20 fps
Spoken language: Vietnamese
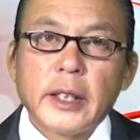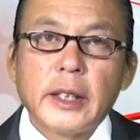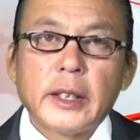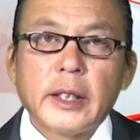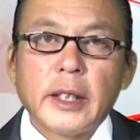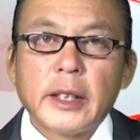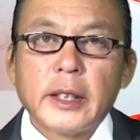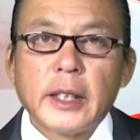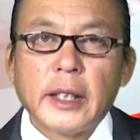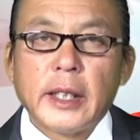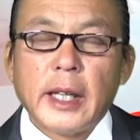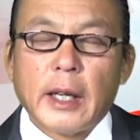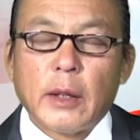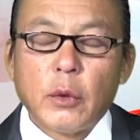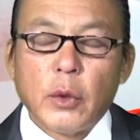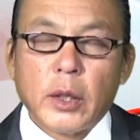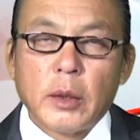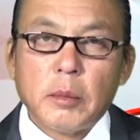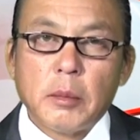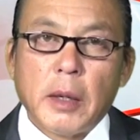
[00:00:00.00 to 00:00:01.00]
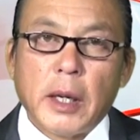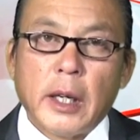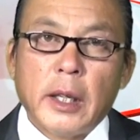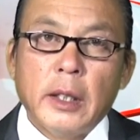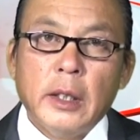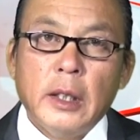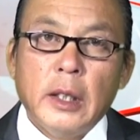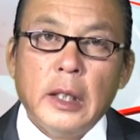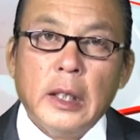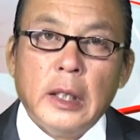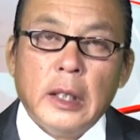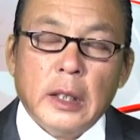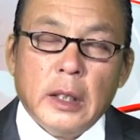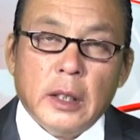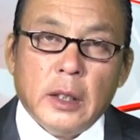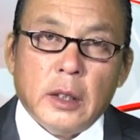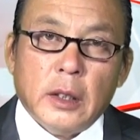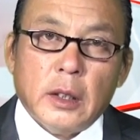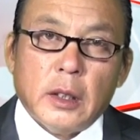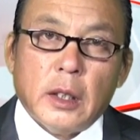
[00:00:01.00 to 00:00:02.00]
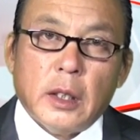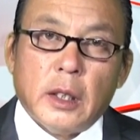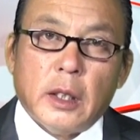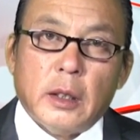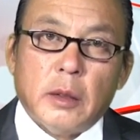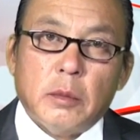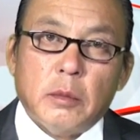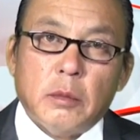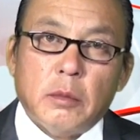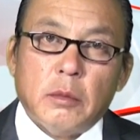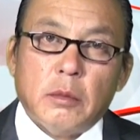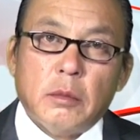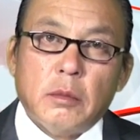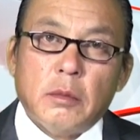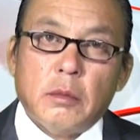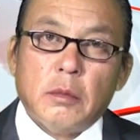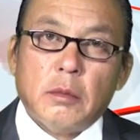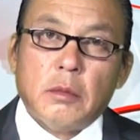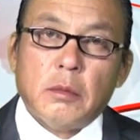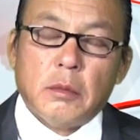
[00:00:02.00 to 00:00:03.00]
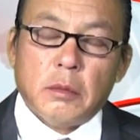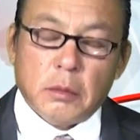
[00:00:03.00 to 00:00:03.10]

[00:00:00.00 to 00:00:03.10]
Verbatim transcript: cái cái cái đạo luật mà um,